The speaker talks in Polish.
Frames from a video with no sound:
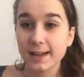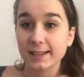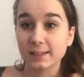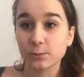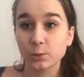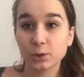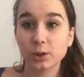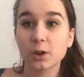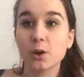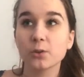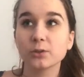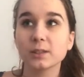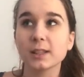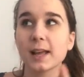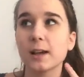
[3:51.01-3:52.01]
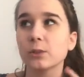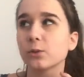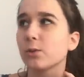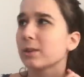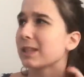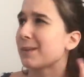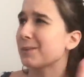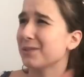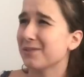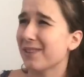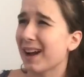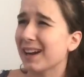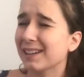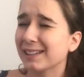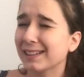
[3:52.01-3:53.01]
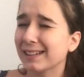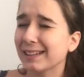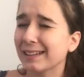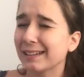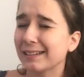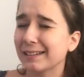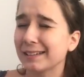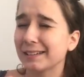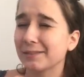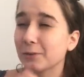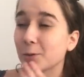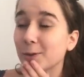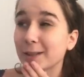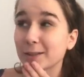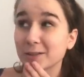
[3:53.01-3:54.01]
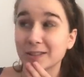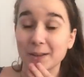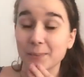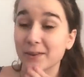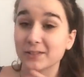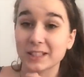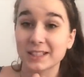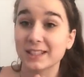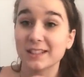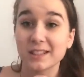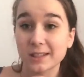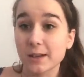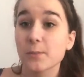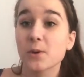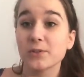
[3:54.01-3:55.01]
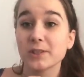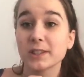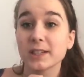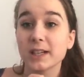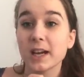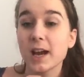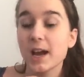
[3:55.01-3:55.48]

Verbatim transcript: z muzyką w tle, odgłosami walki i w ogóle naprawdę jest niesamowity,